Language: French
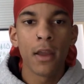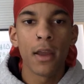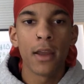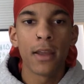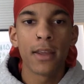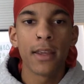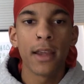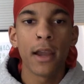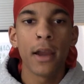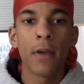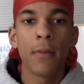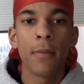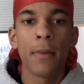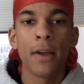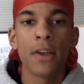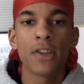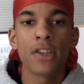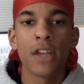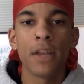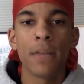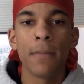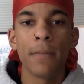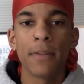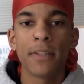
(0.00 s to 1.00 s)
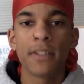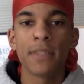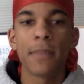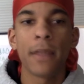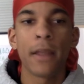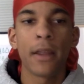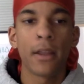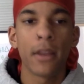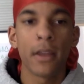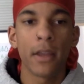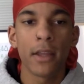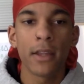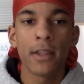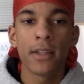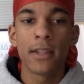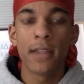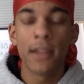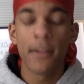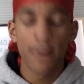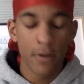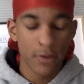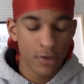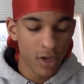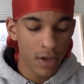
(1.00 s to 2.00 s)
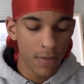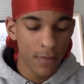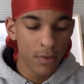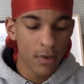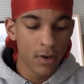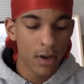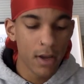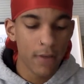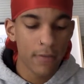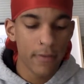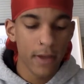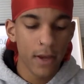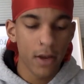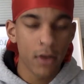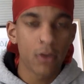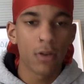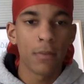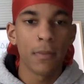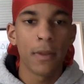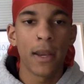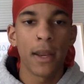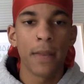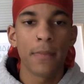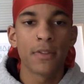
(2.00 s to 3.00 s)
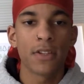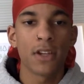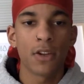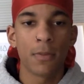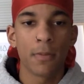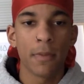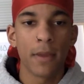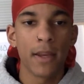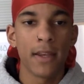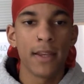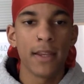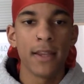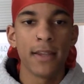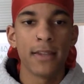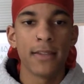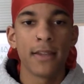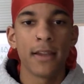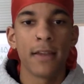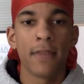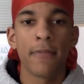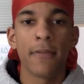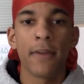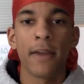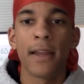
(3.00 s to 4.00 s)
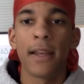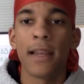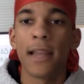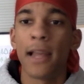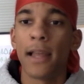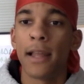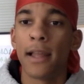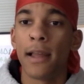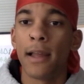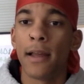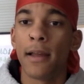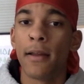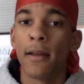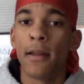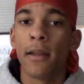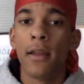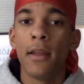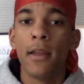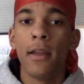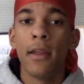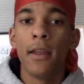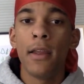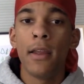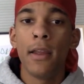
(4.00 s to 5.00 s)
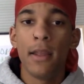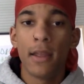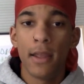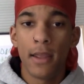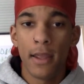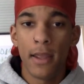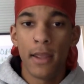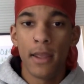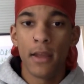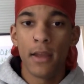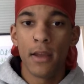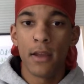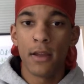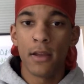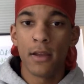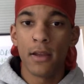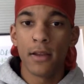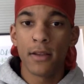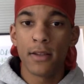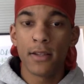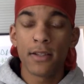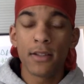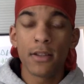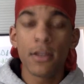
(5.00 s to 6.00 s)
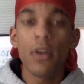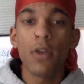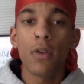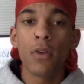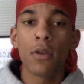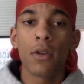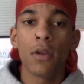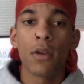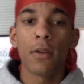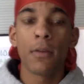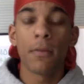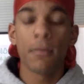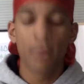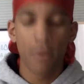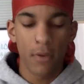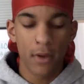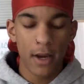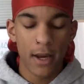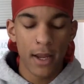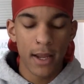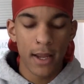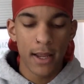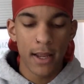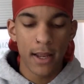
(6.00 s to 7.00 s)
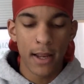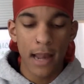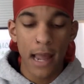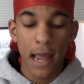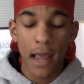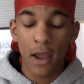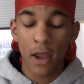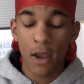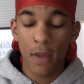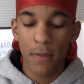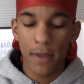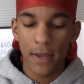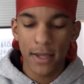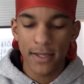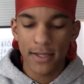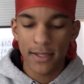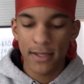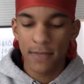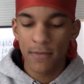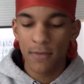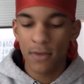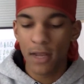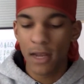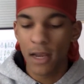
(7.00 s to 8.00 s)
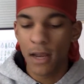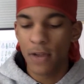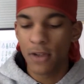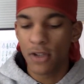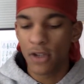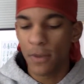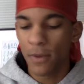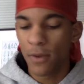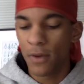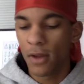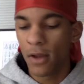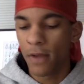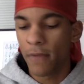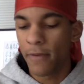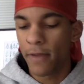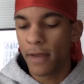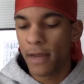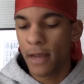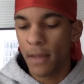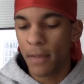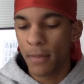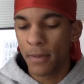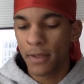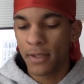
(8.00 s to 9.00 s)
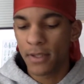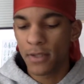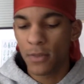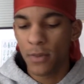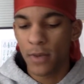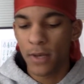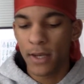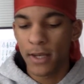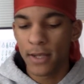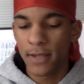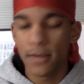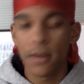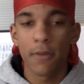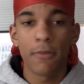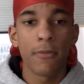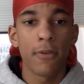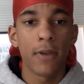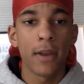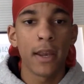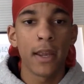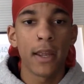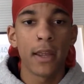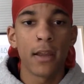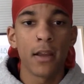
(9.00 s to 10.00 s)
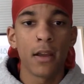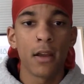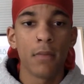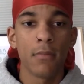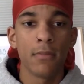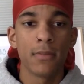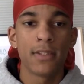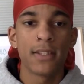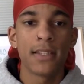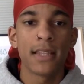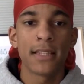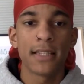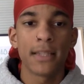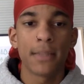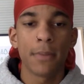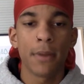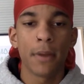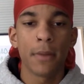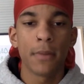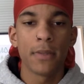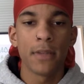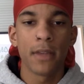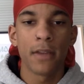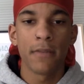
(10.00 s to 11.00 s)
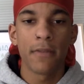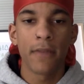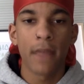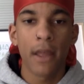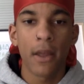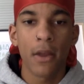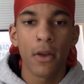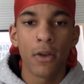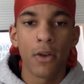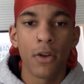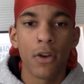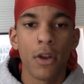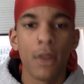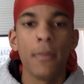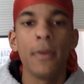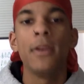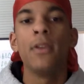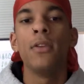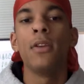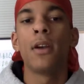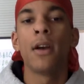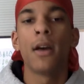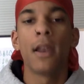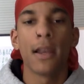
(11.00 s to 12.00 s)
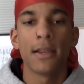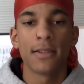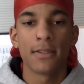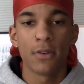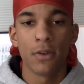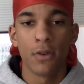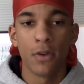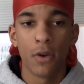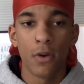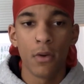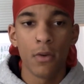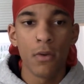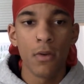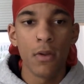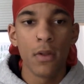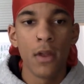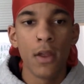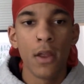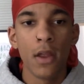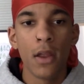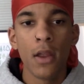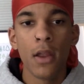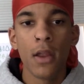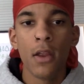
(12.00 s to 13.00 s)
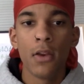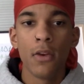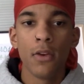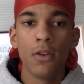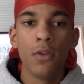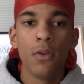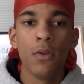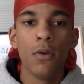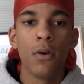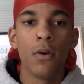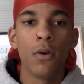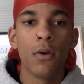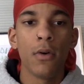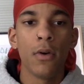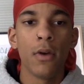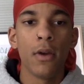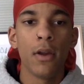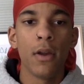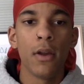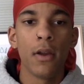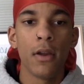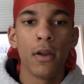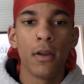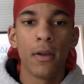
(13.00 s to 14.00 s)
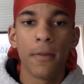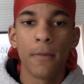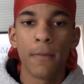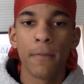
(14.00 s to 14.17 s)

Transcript: qui rend hommage à une petite Marguerite qui n'avait jamais eu d'enfant, donc une madame qui s'occupait des enfants et de la, et euh, c'est ça, donc, euh, pour la, remercier, vu qu'elle n'a jamais eu d'enfant, elle a pris soin des orphelins comme c'était ses propres enfants. On a nommé une école à son nom, dont euh,